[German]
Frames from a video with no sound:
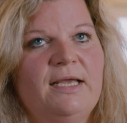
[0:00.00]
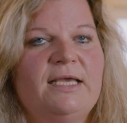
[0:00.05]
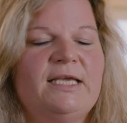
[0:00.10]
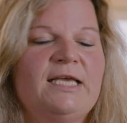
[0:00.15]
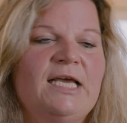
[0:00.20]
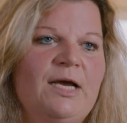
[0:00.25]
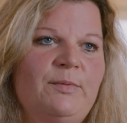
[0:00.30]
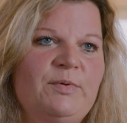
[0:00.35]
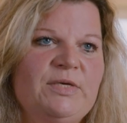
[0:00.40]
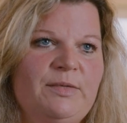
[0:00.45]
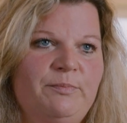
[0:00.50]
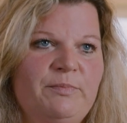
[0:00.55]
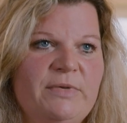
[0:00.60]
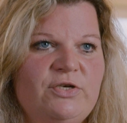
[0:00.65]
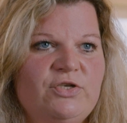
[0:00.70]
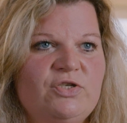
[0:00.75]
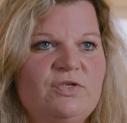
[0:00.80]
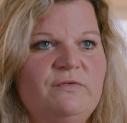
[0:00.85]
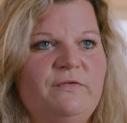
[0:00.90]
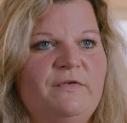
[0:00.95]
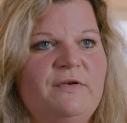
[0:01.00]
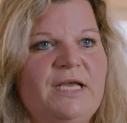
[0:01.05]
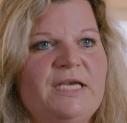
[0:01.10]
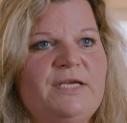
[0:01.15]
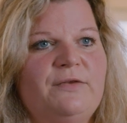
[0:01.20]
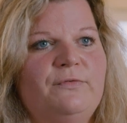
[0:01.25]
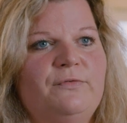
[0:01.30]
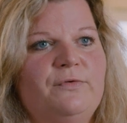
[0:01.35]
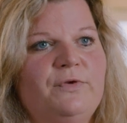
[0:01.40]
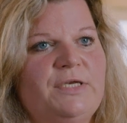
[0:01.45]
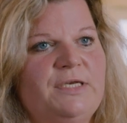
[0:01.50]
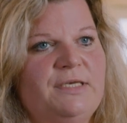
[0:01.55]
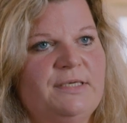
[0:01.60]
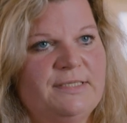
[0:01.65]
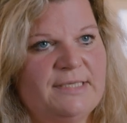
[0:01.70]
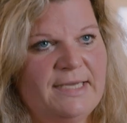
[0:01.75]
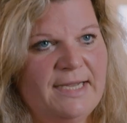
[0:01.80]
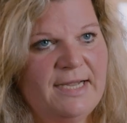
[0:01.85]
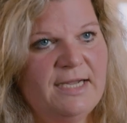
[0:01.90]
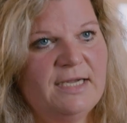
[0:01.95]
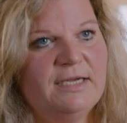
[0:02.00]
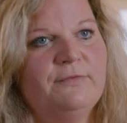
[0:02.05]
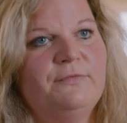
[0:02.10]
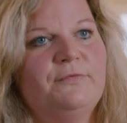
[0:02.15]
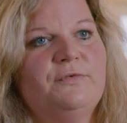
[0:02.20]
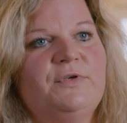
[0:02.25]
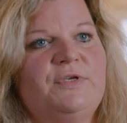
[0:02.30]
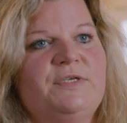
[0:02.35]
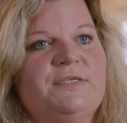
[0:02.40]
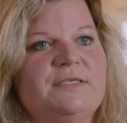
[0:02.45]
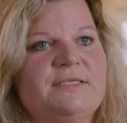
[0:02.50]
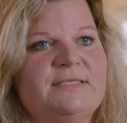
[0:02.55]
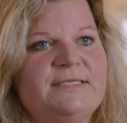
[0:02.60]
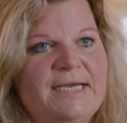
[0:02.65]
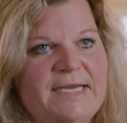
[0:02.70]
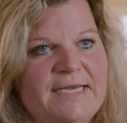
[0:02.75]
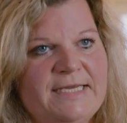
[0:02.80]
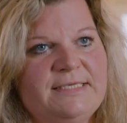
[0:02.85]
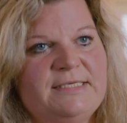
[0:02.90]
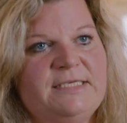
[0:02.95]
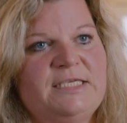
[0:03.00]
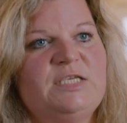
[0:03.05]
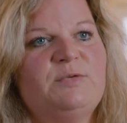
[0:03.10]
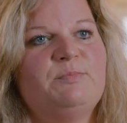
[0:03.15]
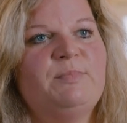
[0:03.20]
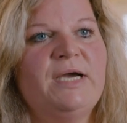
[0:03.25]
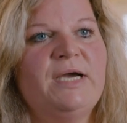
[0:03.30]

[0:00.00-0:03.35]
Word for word: ich habe dem Menschen vielleicht für den Tag, für diese Zeit, die ich